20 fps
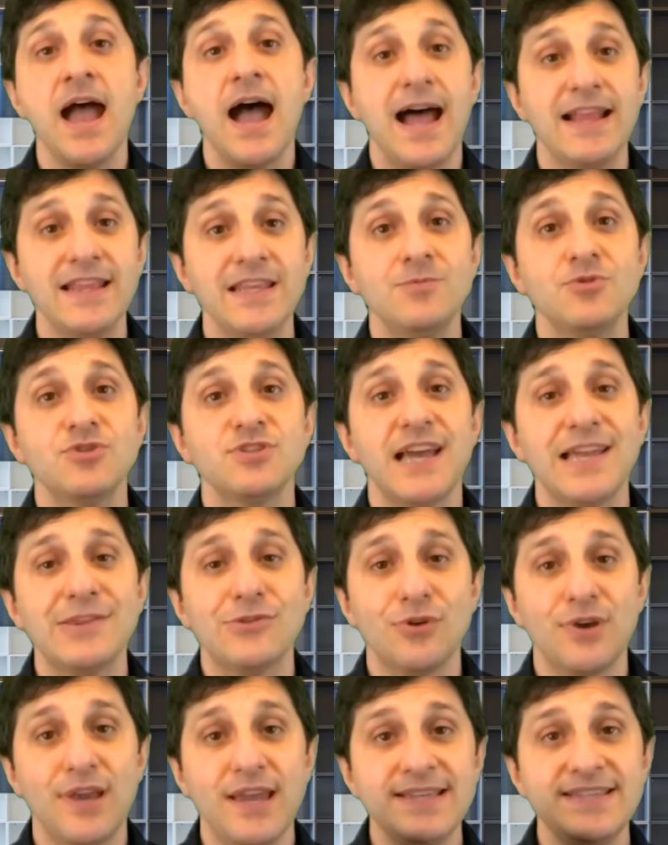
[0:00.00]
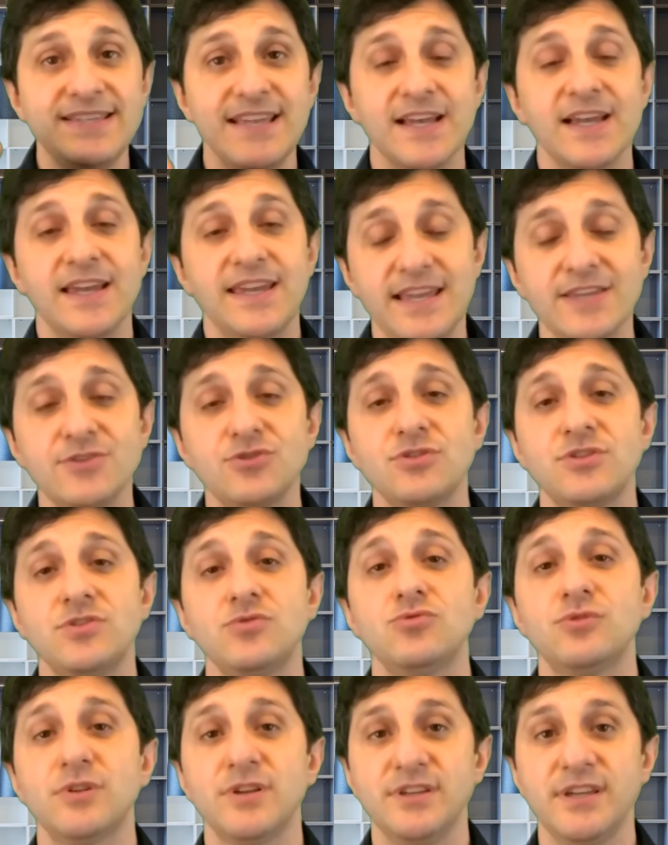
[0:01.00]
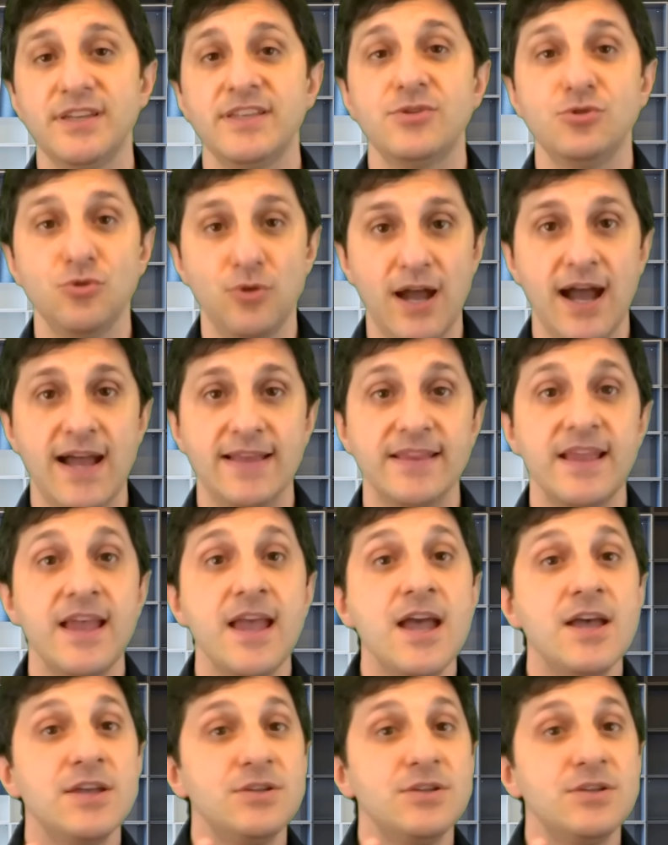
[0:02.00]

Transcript: ha dimostrato che sia, chi ha sostenuto una dieta Ducan